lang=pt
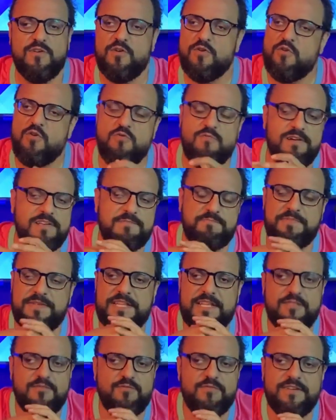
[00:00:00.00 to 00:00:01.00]
com um
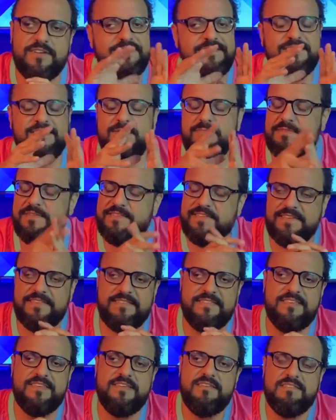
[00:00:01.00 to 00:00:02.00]
aspirador. Simples
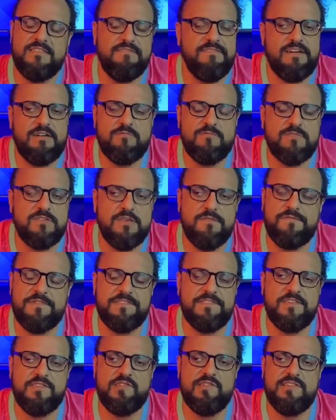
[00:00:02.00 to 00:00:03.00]
assim. Você vai conseguir
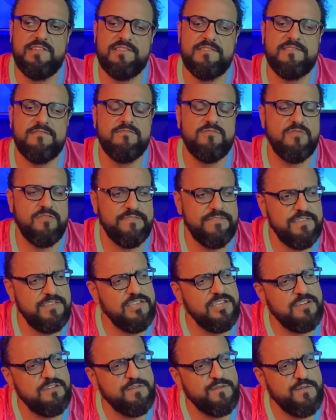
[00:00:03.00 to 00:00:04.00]
fazer a higienização. Nossa,
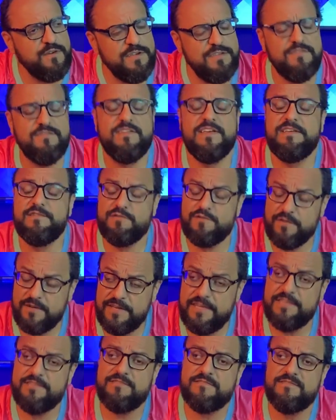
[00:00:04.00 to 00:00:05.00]
Thiago, é só isso? É só
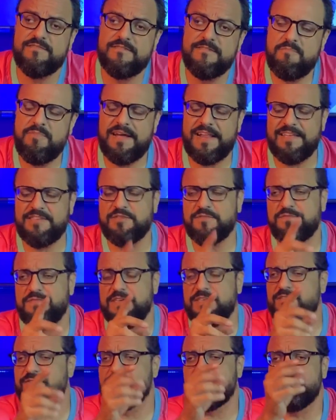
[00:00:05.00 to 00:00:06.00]
isso. Parece é
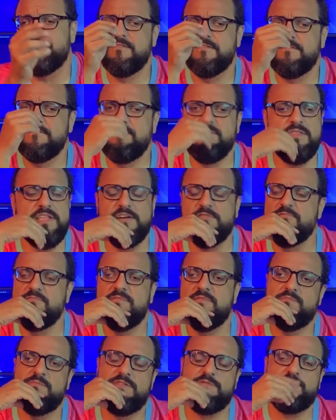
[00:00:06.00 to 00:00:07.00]
difícil? Não.
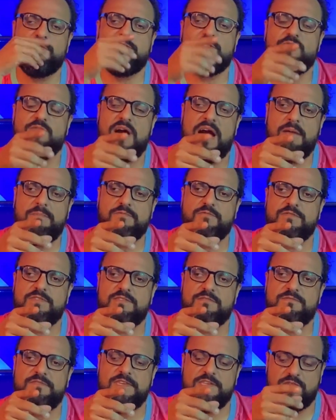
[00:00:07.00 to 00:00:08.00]
Mas foi tão rápido
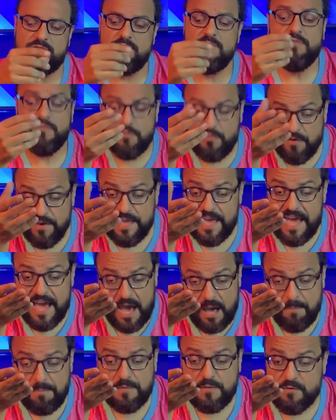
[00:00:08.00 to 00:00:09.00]
esse vídeo? Foi, é
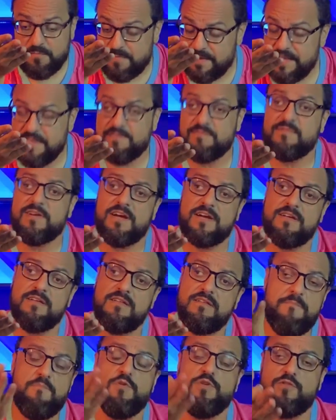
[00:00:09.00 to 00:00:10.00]
rápido mesmo, cara.
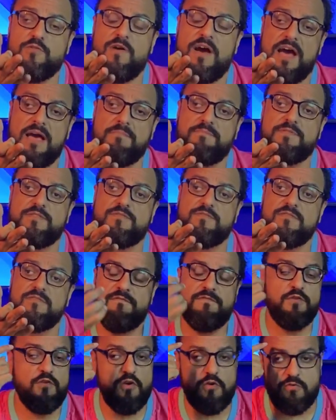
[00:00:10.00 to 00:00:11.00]
Muito rápido.
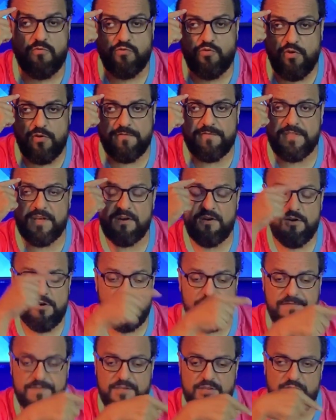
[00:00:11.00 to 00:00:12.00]
Ficou com dúvida?
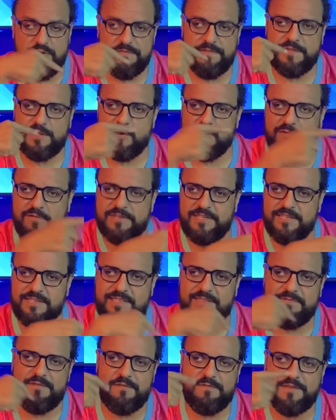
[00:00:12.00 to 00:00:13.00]
Ouve de novo, é tão curtinho que
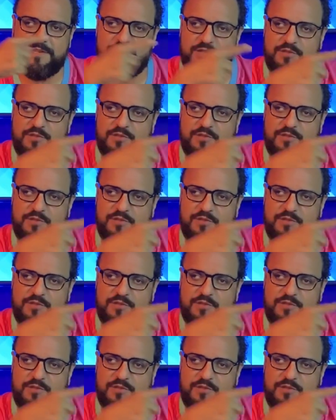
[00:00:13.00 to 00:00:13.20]
você vai ouvir de